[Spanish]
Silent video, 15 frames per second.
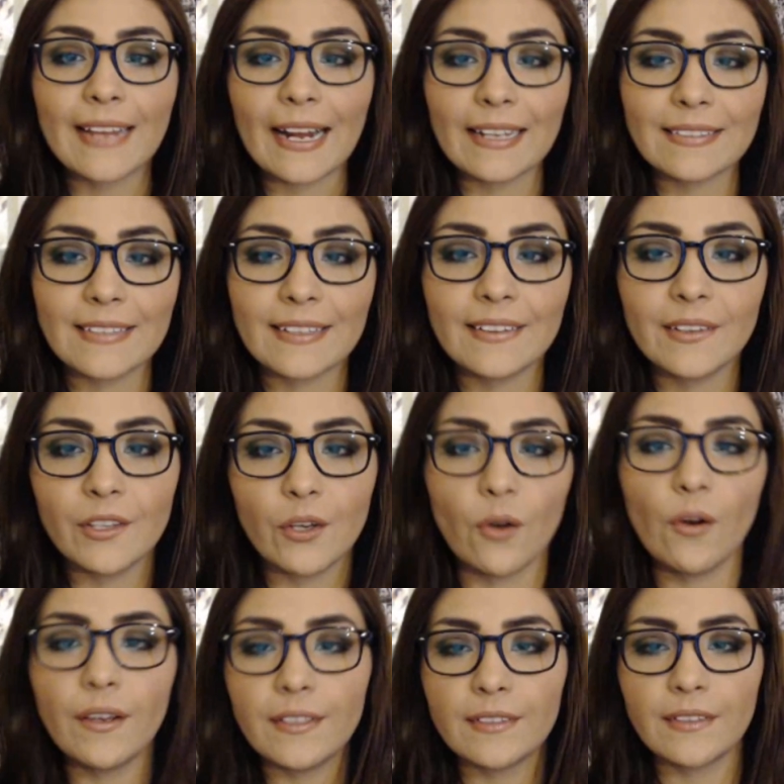
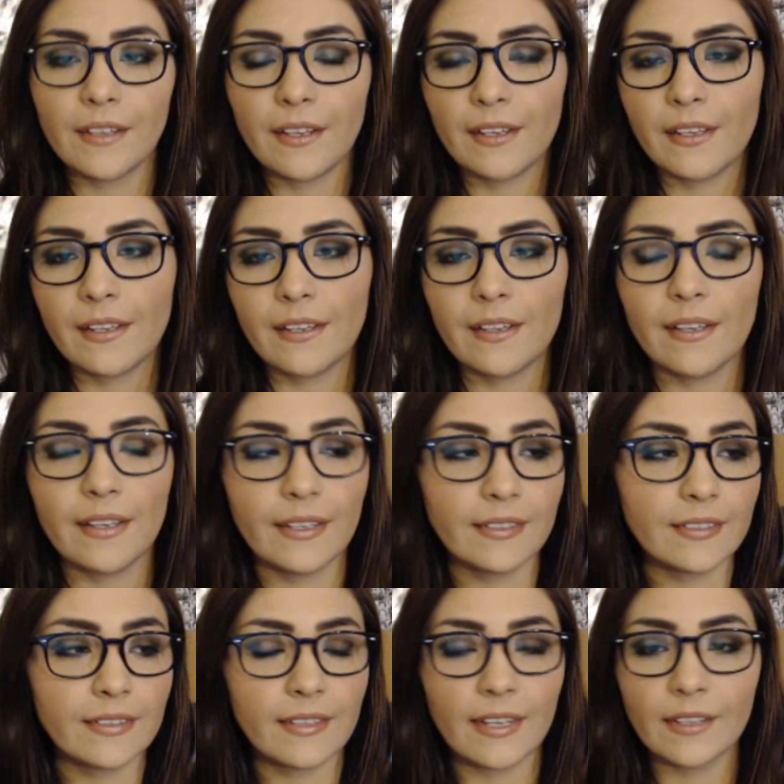trascendió
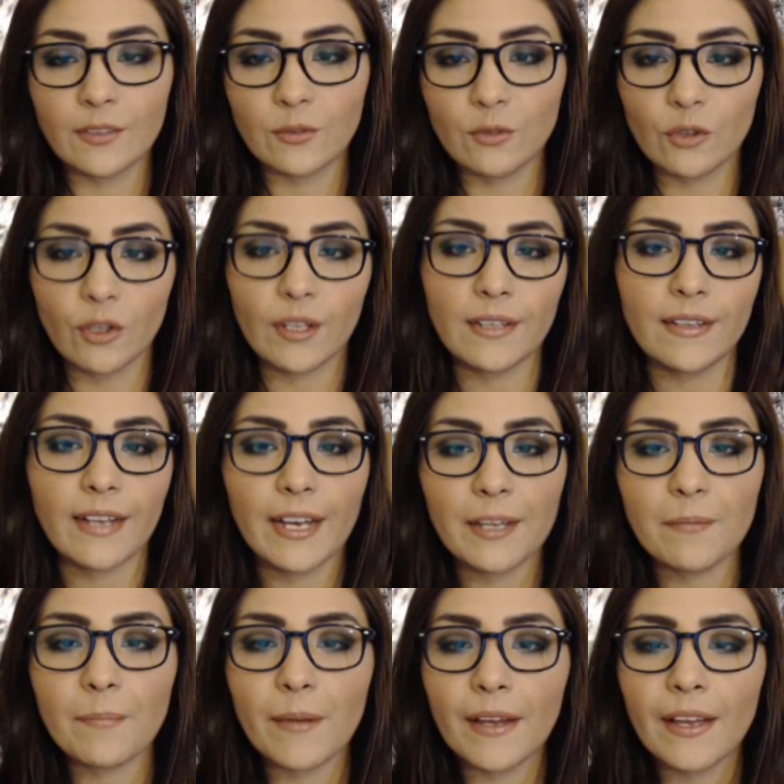este, este asunto del
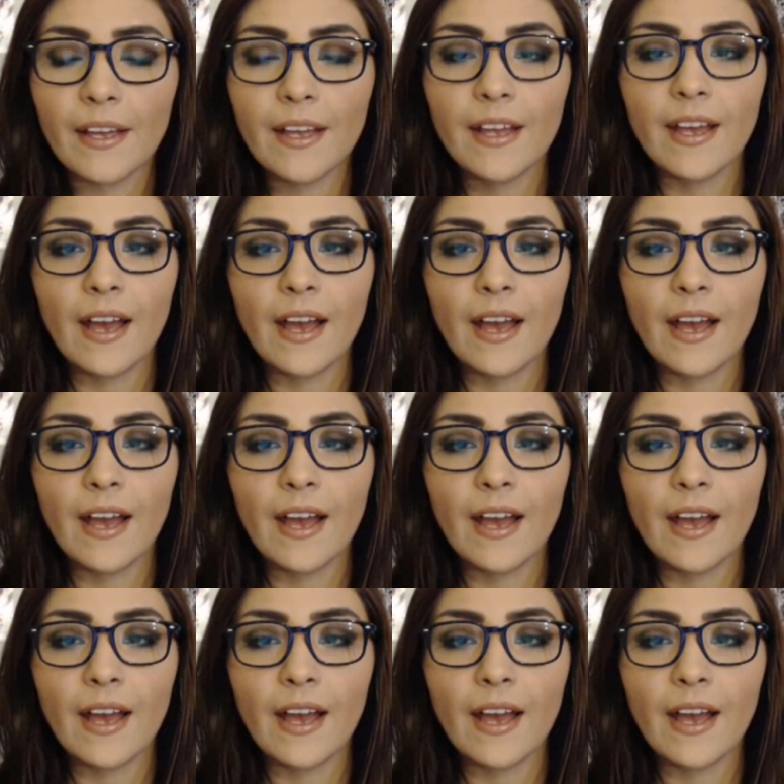naipe,